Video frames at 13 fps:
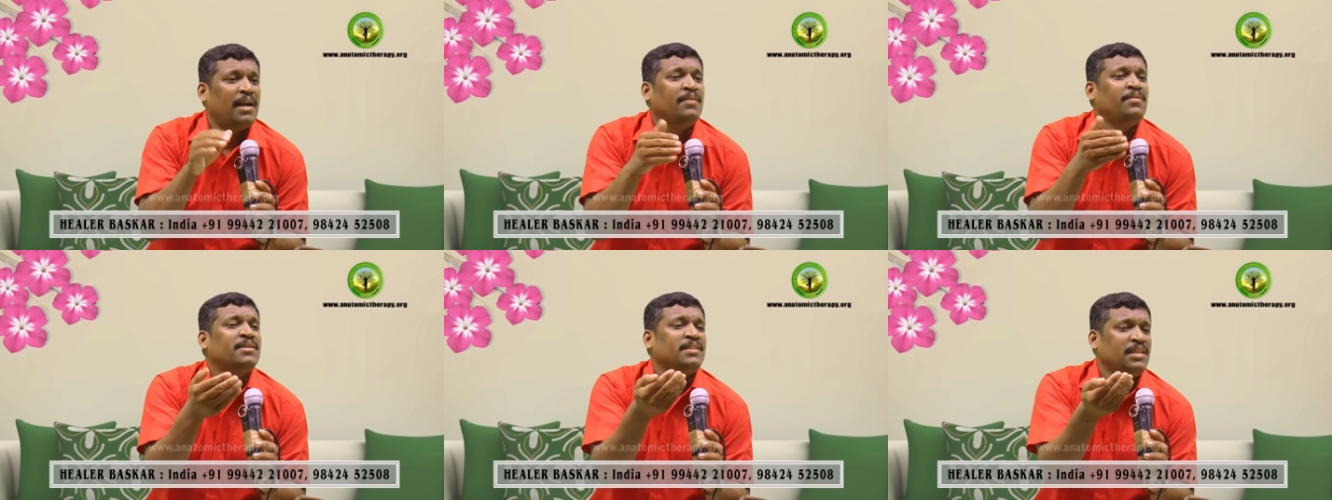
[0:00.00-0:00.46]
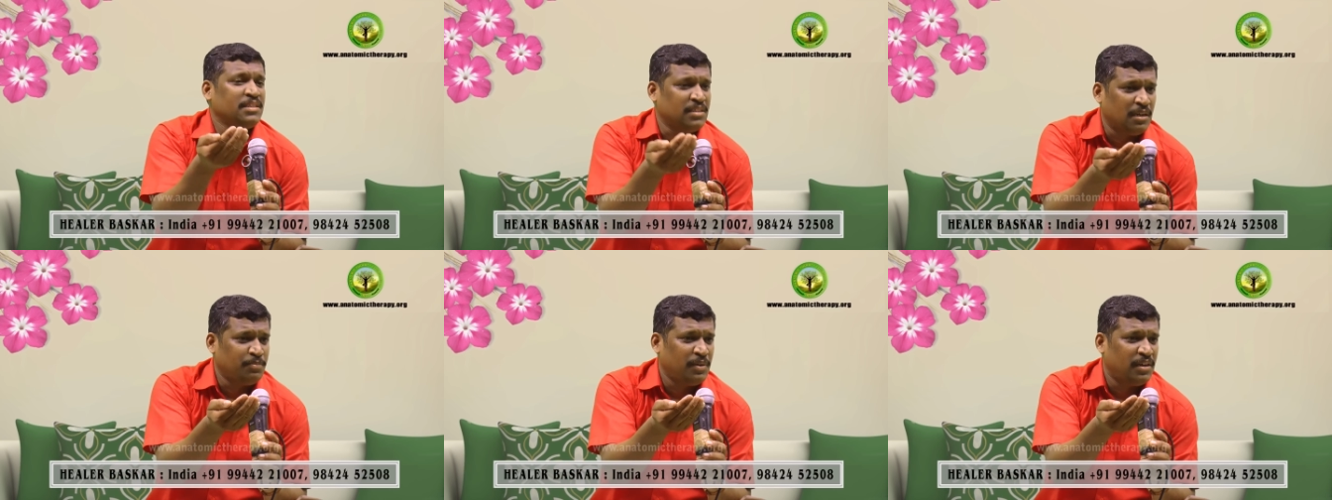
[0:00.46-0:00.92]
அளவுக்கு அதிக
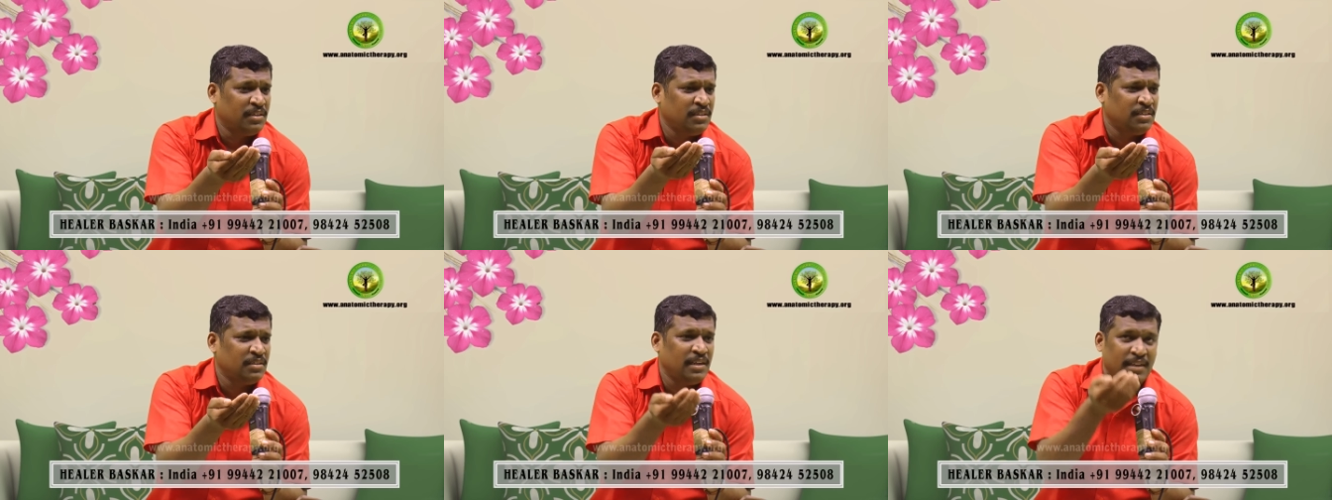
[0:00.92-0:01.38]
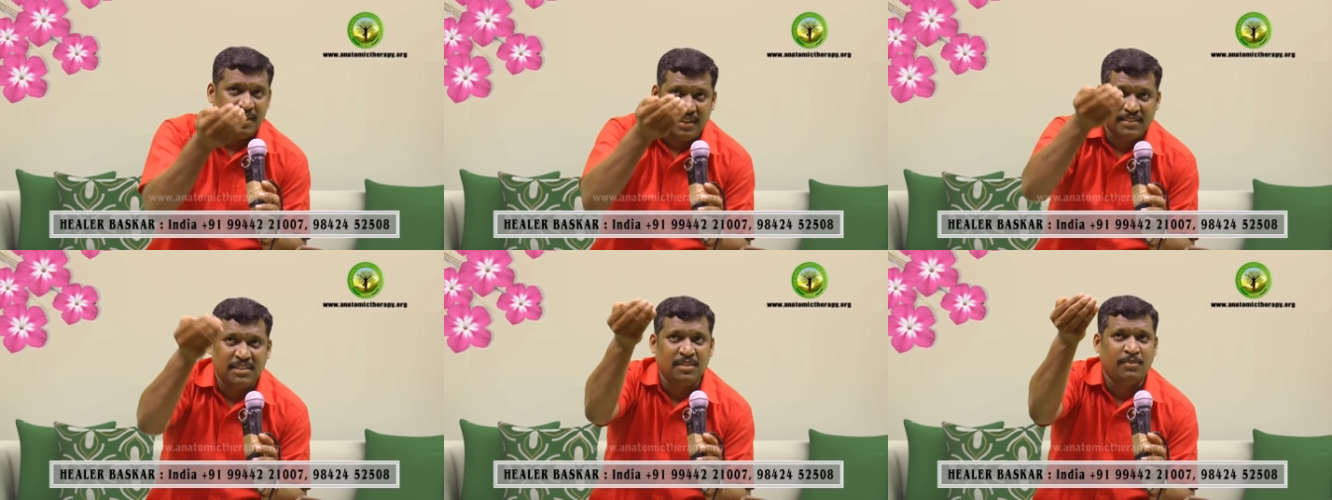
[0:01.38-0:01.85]
சாப்பாடு ஏன்னா
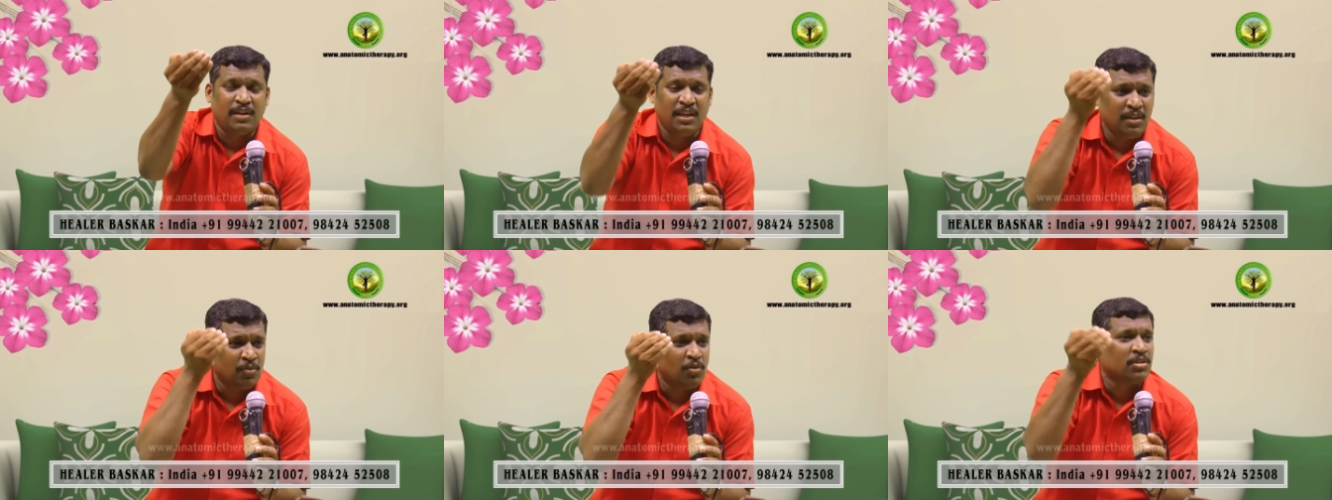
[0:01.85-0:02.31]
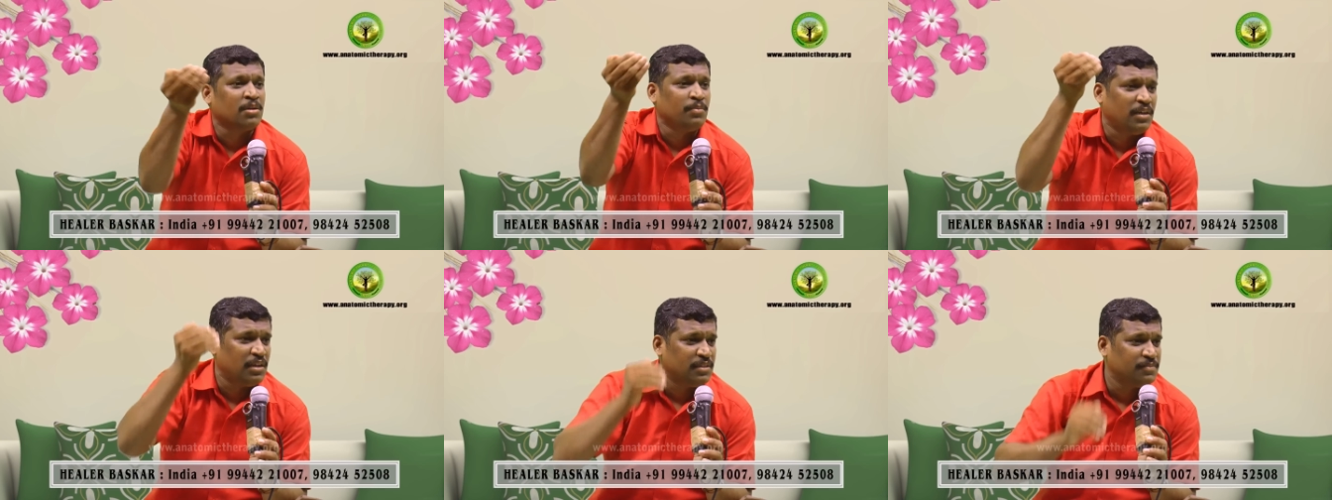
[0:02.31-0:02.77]
லட்சியம் இல்லை
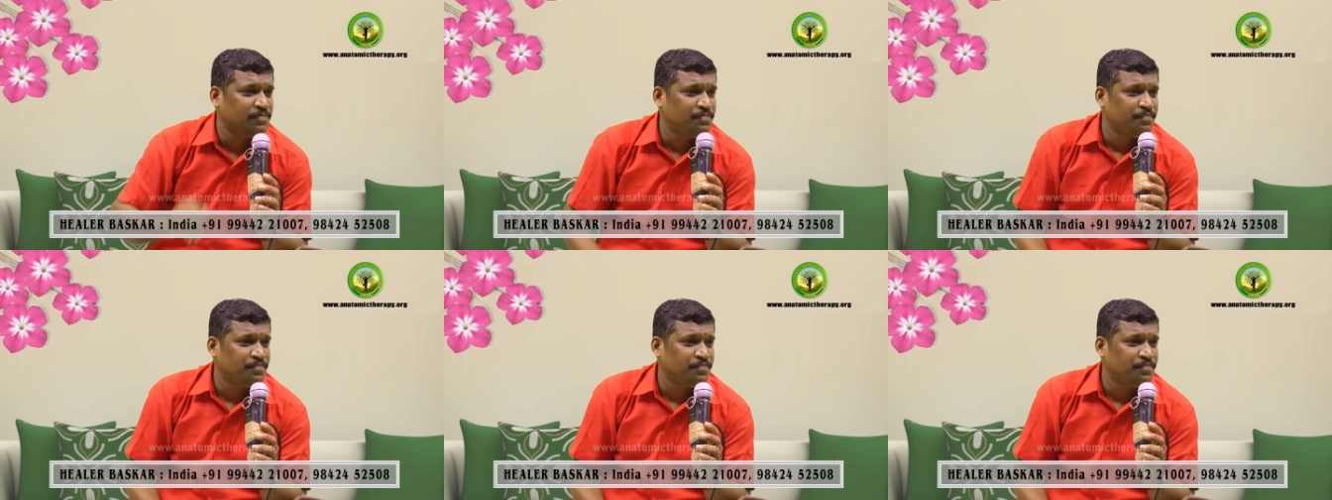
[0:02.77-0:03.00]
ஓட்டம் இல்லை